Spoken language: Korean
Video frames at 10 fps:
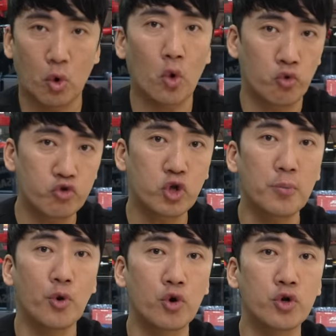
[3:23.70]
또
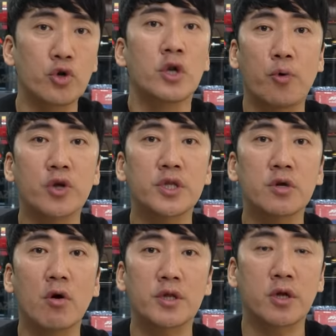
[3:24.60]
훑어볼
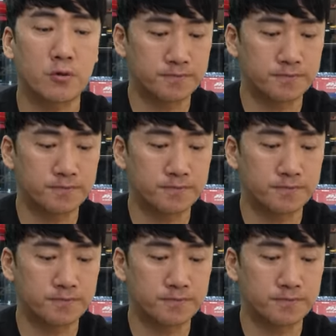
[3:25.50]
포인트인 것 같아요.